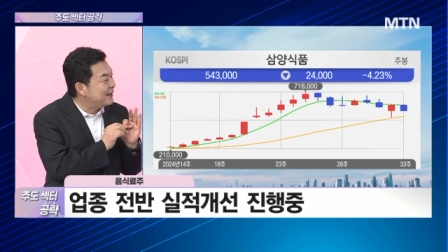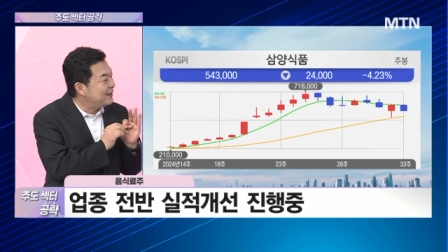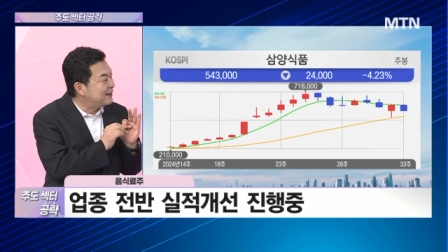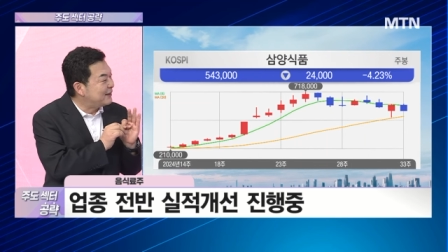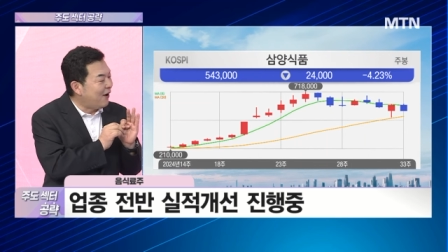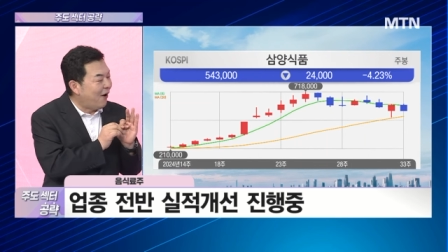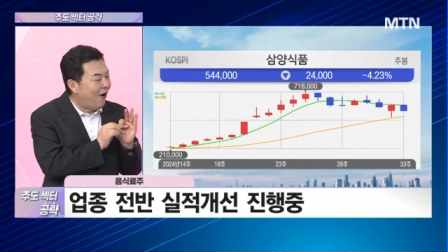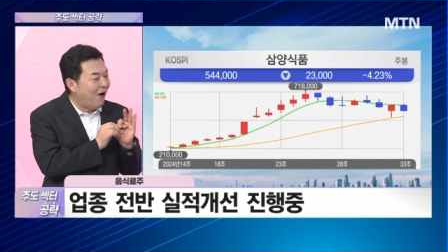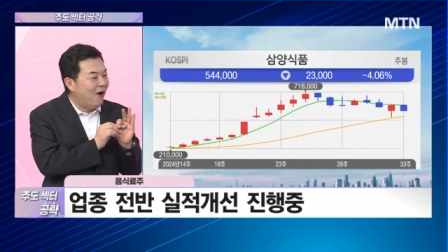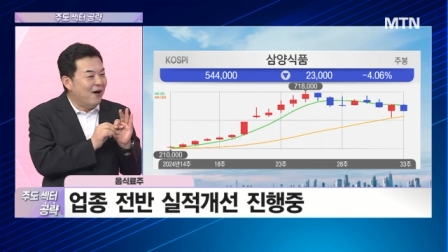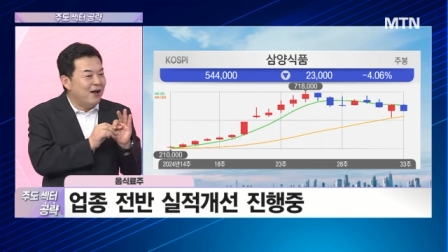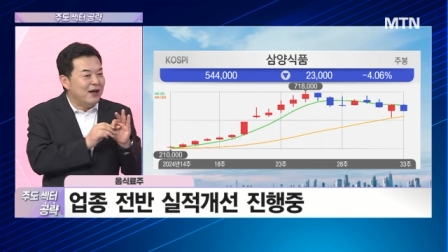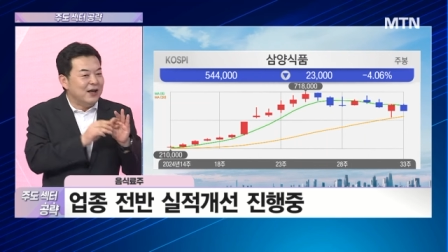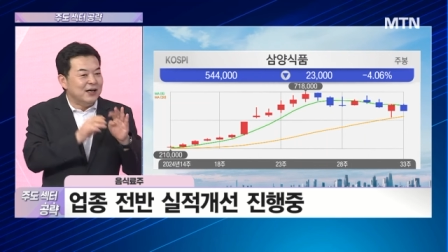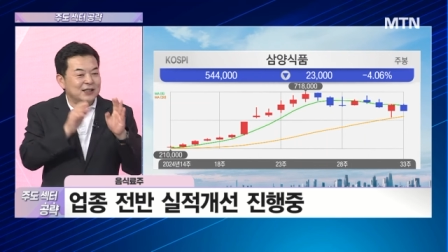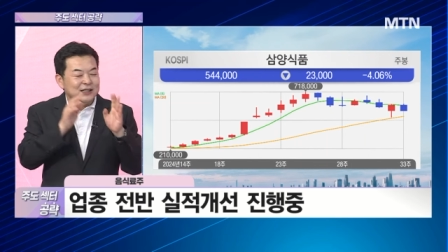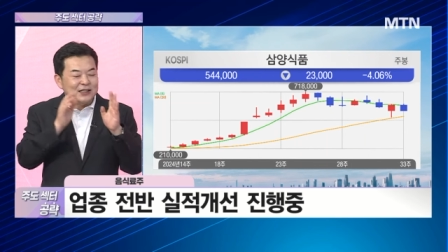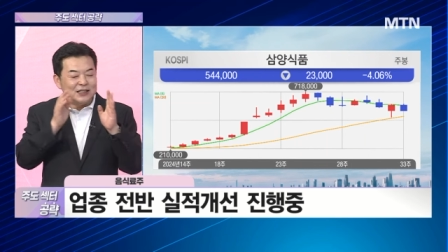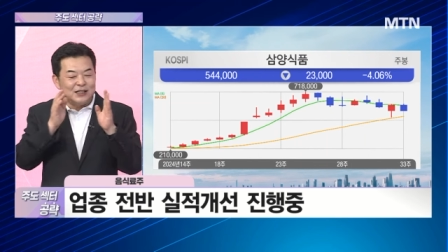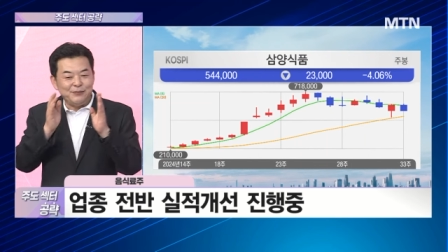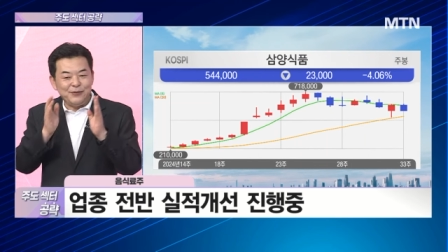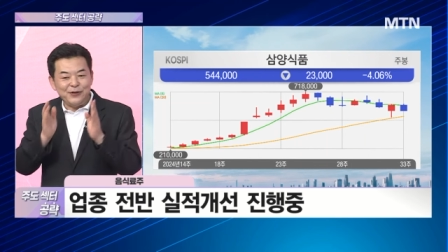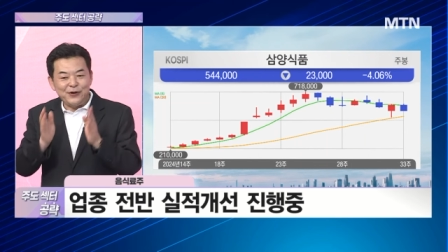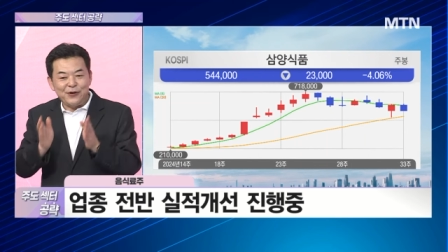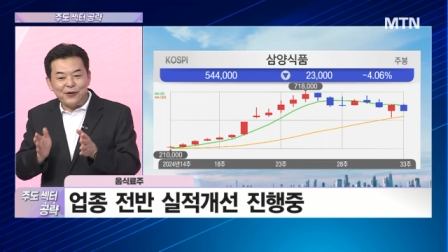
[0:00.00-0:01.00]
그래서
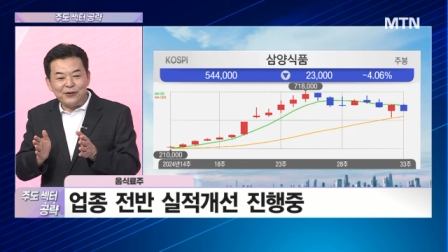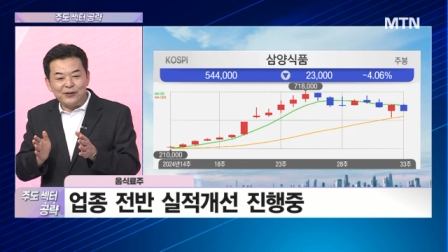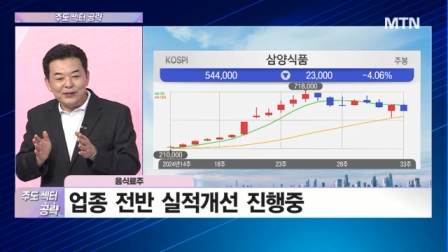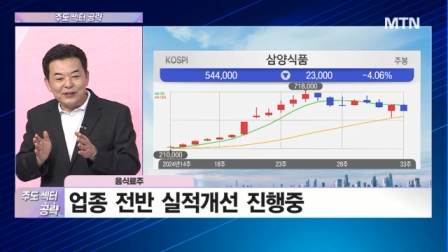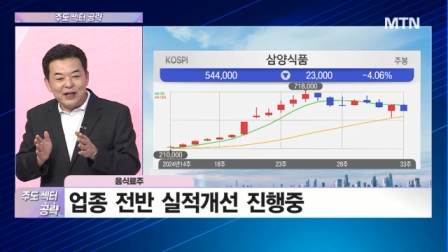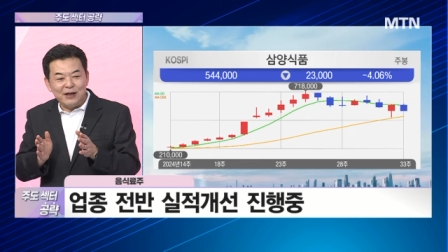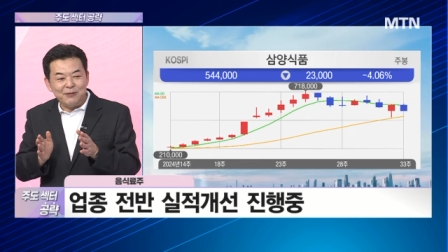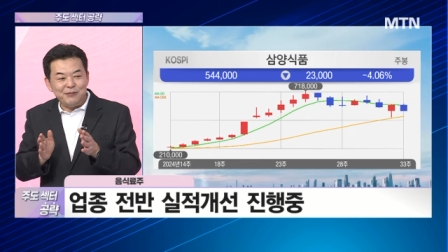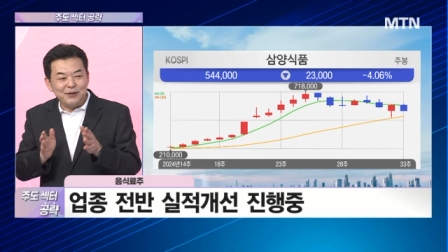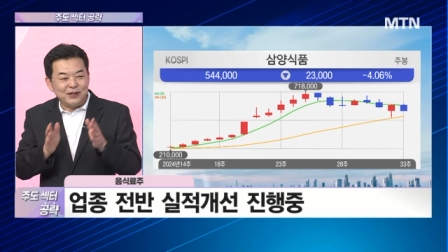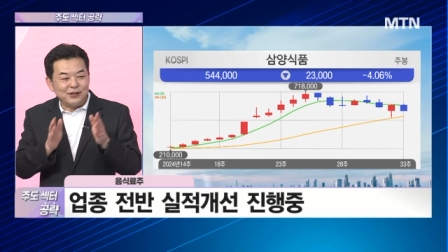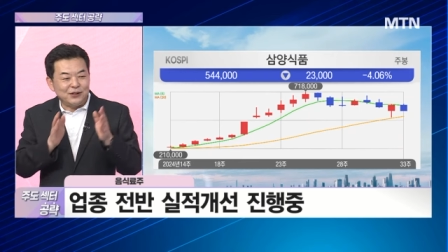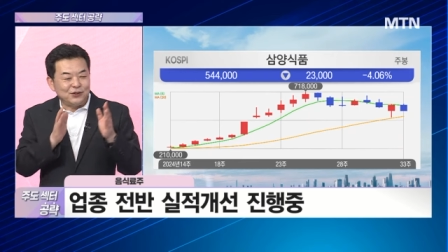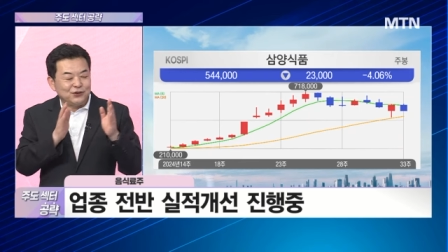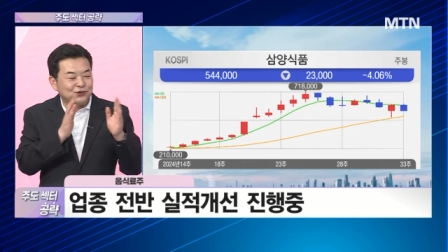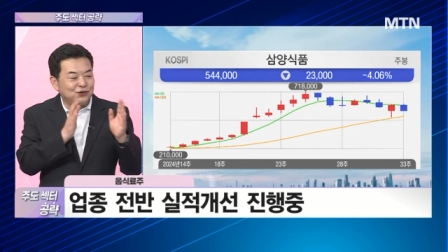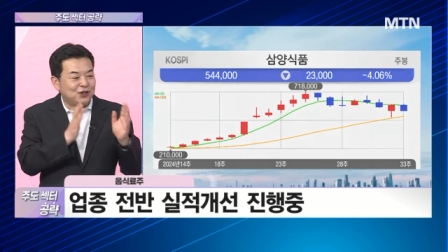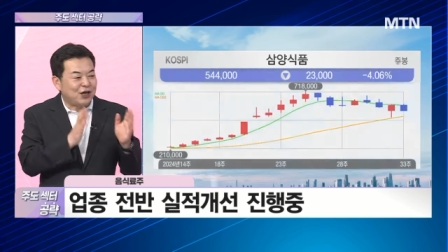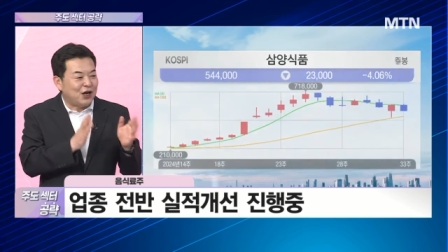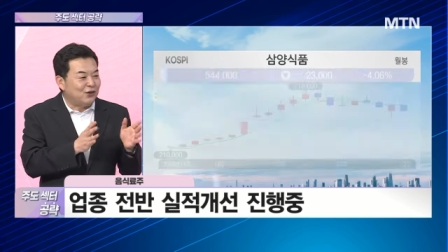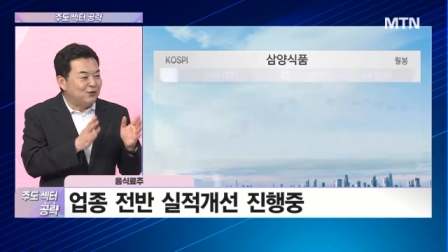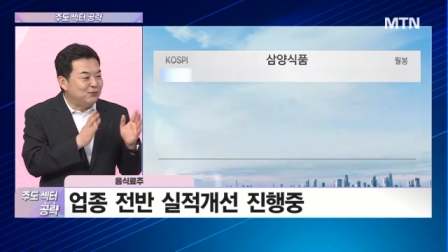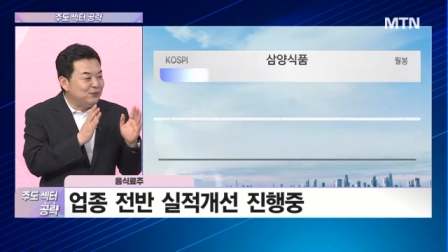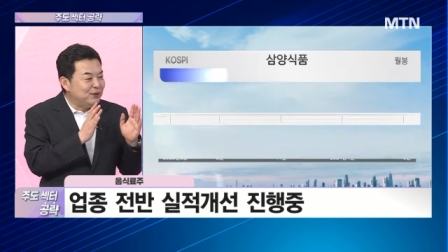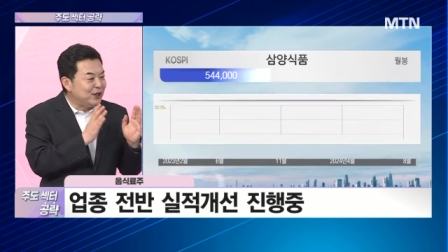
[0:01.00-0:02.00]
11월 대비해서
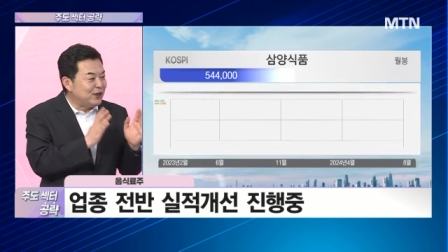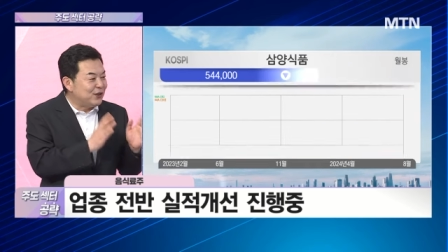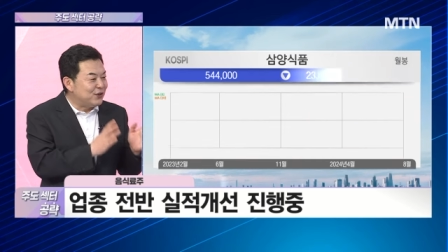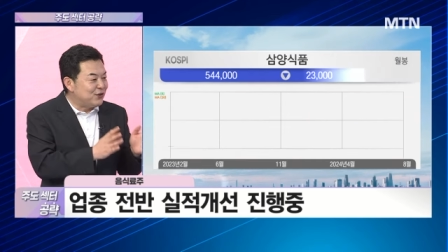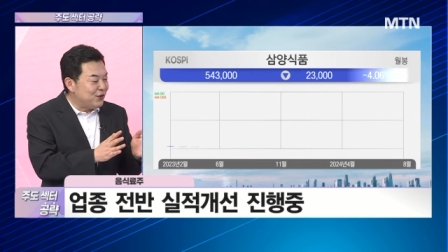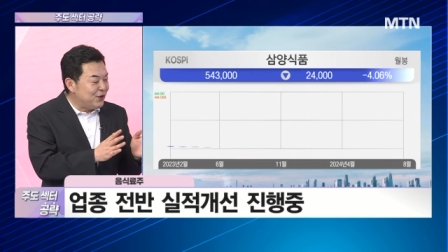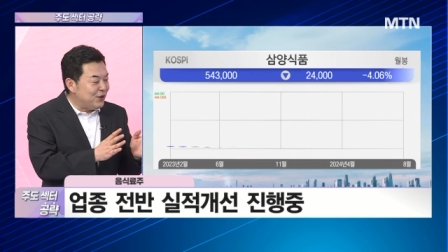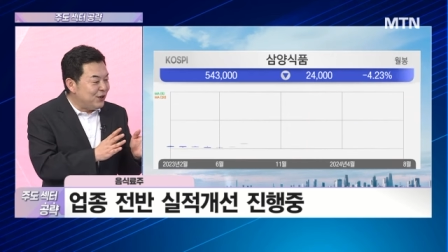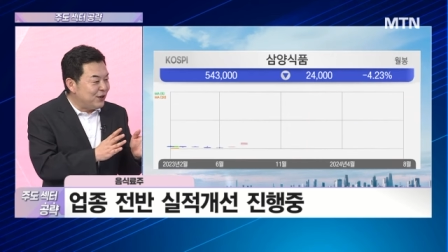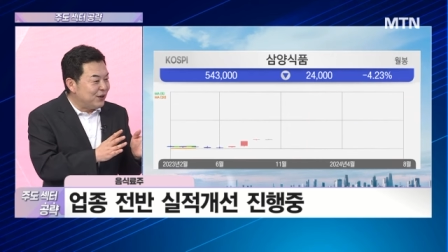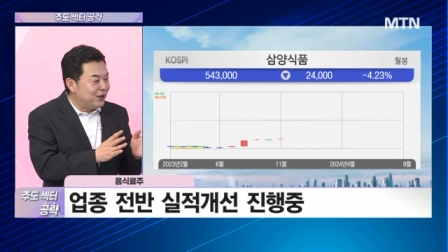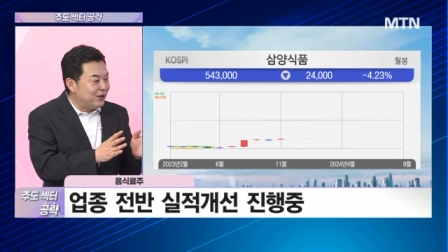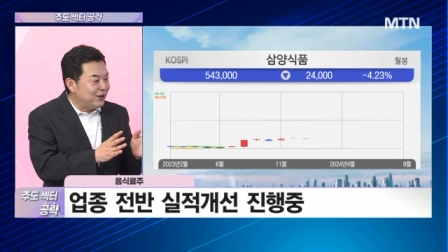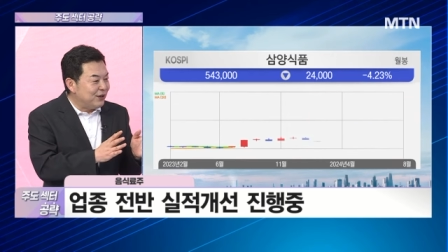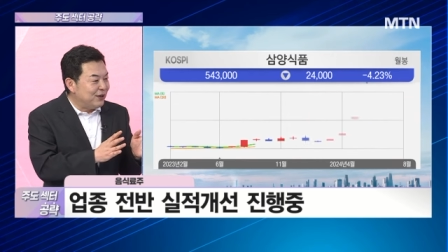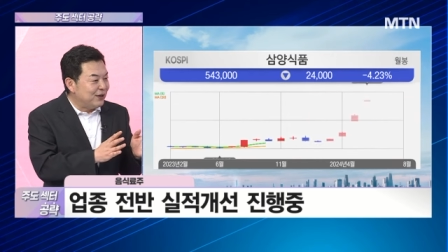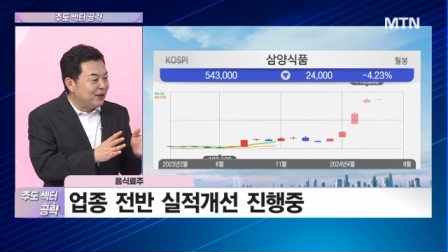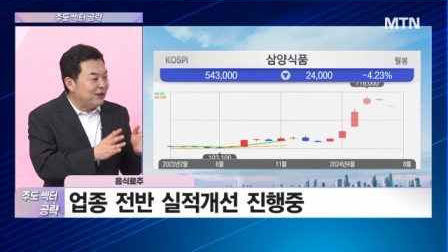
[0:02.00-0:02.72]
주가가 움직일 수 있는